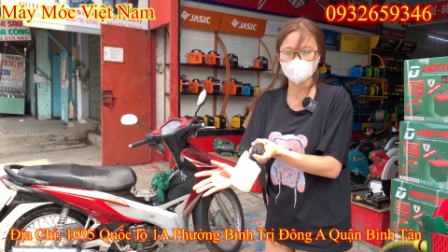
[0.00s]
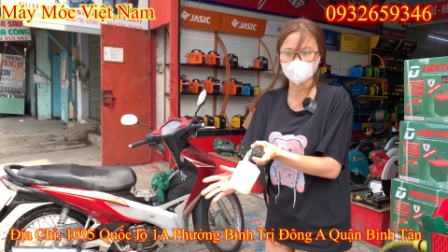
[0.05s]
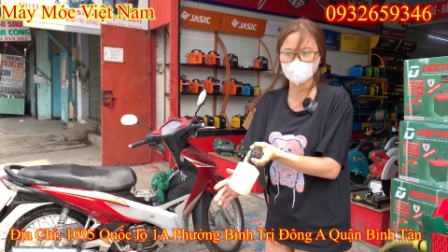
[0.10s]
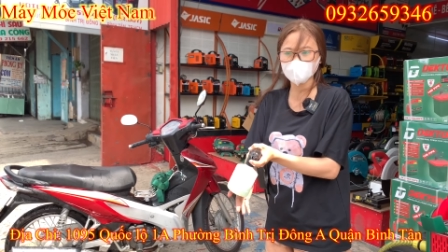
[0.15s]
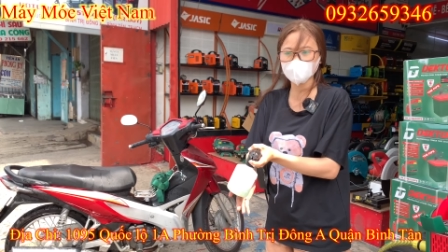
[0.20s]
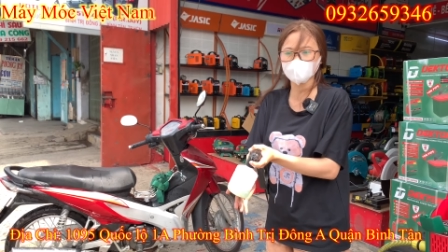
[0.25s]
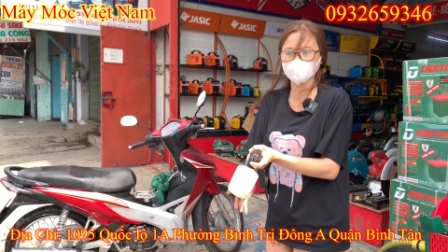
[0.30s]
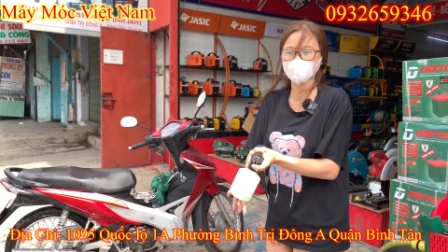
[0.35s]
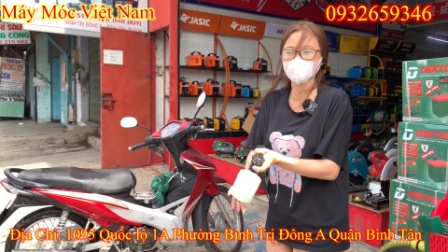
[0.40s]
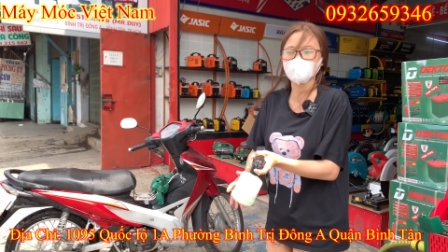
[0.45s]
tiết
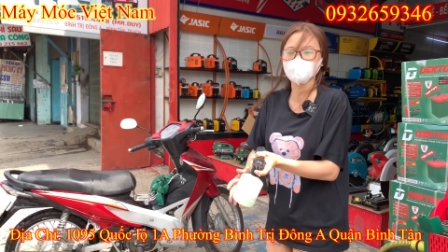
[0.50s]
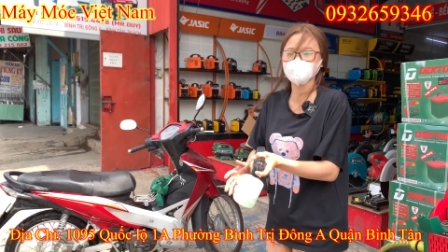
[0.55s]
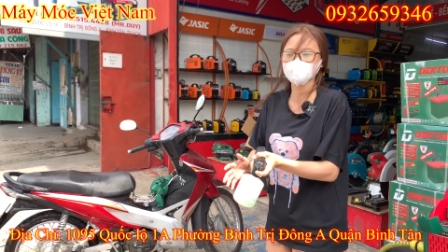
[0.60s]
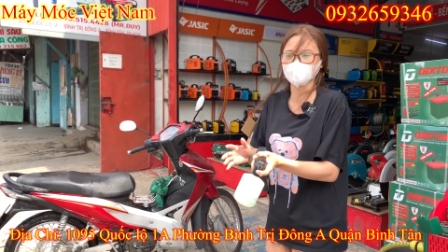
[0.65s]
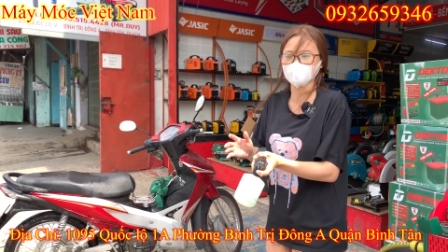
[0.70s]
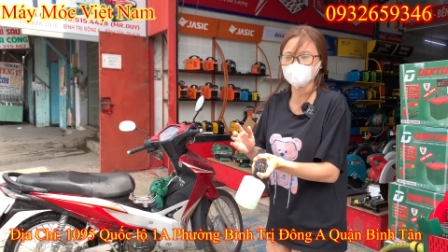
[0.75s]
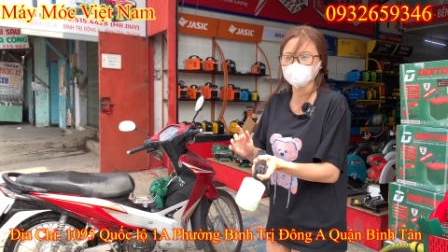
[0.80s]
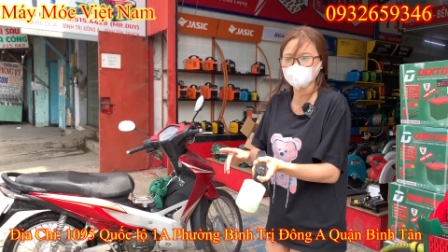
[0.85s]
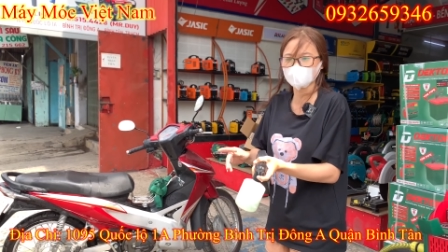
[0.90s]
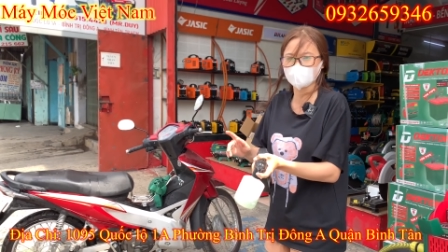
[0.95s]
thì các anh
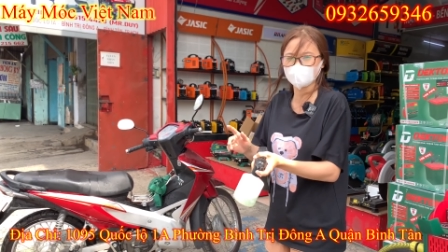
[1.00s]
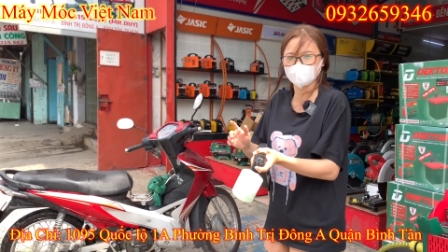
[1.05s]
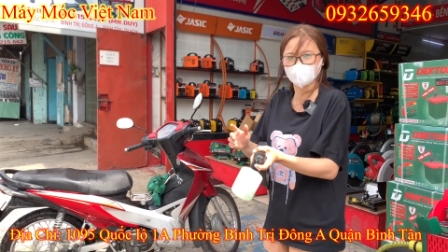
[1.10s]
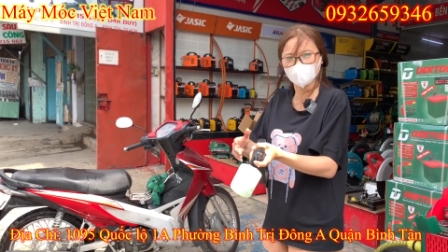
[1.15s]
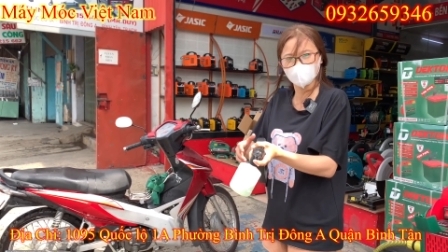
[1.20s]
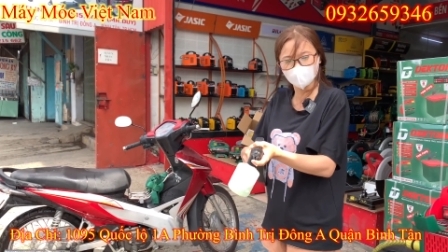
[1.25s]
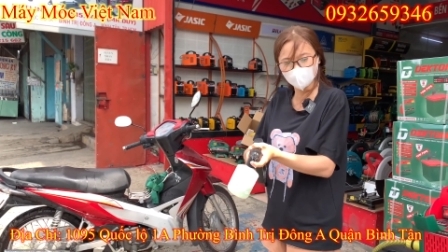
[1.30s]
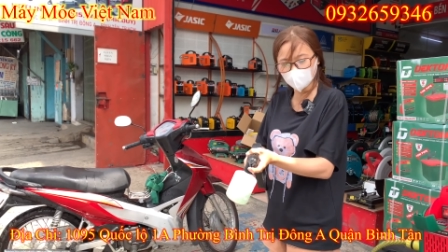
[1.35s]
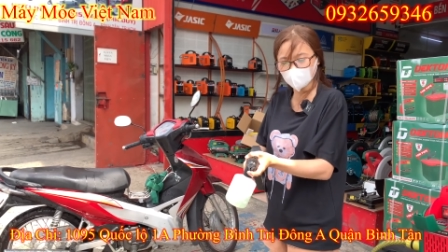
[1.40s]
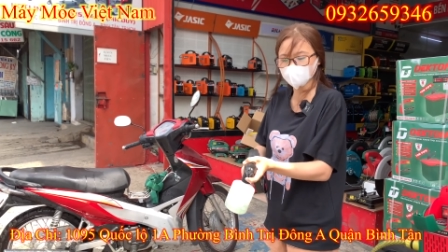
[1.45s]
chỉnh sang chế
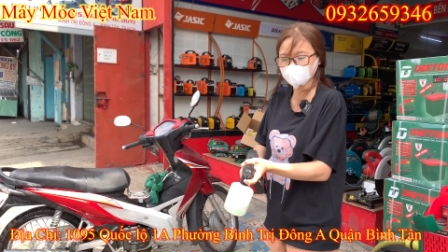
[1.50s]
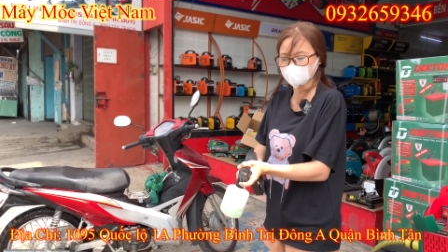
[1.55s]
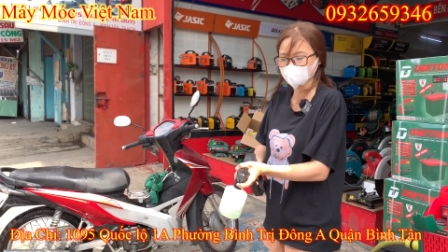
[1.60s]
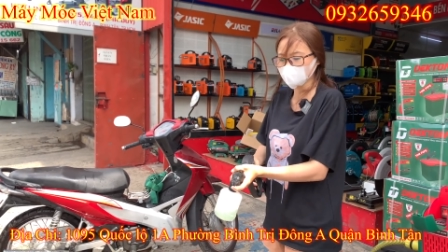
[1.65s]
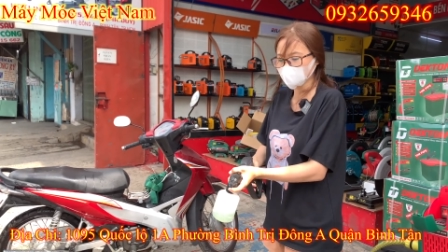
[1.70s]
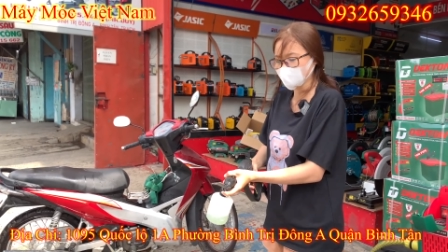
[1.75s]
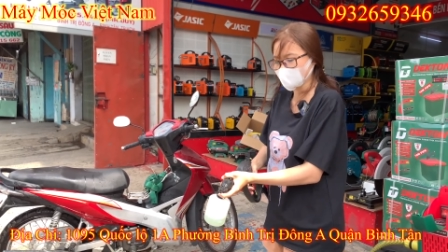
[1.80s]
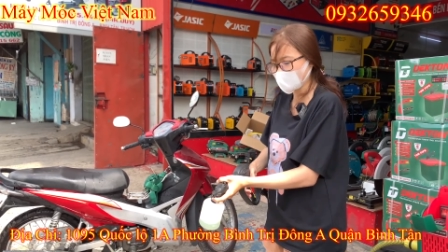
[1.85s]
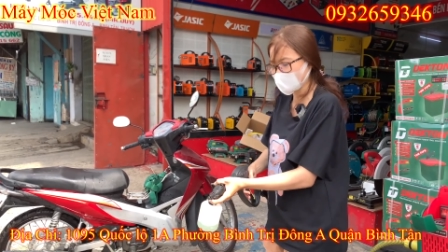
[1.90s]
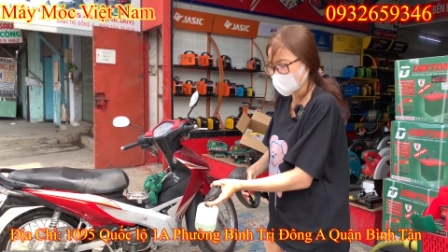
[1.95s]
độ phun xương các